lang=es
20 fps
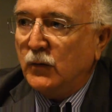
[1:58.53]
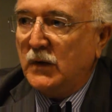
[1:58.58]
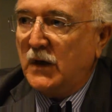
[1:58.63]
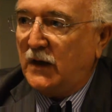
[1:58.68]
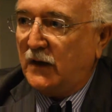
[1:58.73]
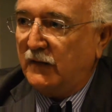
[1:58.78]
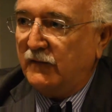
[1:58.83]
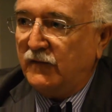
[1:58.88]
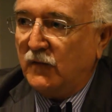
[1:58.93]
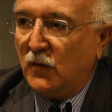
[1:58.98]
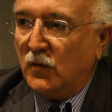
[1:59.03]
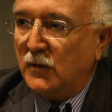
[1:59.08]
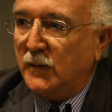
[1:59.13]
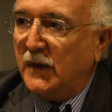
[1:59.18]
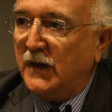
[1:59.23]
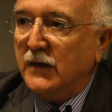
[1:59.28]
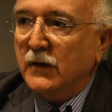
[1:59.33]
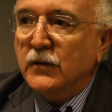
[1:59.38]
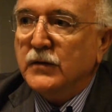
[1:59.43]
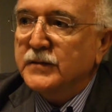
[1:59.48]
una
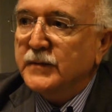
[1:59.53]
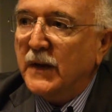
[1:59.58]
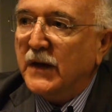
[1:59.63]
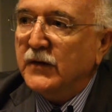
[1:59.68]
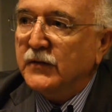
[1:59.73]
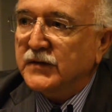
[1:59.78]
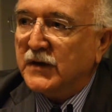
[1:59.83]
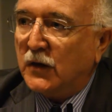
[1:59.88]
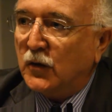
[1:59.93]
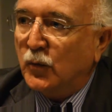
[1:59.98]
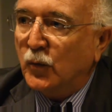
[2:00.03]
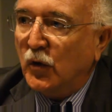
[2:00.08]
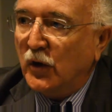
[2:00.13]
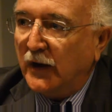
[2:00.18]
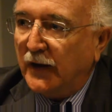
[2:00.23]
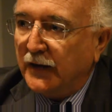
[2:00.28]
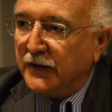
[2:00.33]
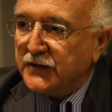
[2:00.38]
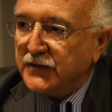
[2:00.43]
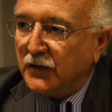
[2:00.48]
reforma de los medios de
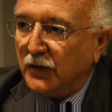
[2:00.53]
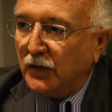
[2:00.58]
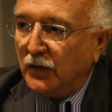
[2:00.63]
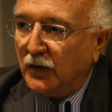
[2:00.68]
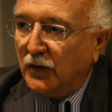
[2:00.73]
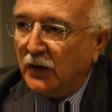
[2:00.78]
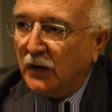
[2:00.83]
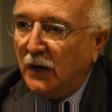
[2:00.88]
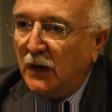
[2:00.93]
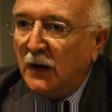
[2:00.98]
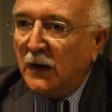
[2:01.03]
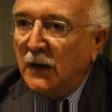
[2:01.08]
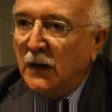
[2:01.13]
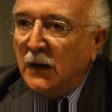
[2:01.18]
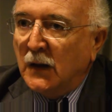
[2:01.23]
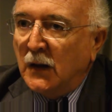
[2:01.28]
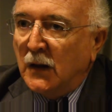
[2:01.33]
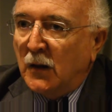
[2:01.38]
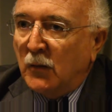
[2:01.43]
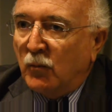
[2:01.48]
comunicación,
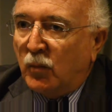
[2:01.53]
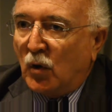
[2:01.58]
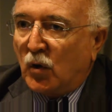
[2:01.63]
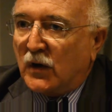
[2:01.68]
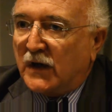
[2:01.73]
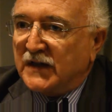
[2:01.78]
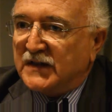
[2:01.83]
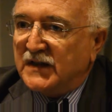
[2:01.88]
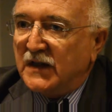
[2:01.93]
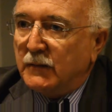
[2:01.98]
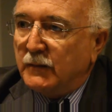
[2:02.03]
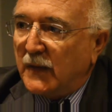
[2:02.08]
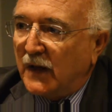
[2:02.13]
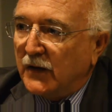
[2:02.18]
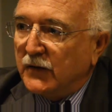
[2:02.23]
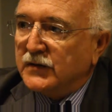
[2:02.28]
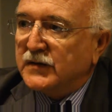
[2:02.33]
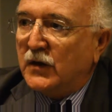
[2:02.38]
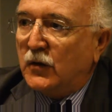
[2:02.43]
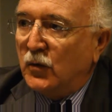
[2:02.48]
porque sin
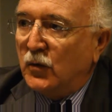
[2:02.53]
medios de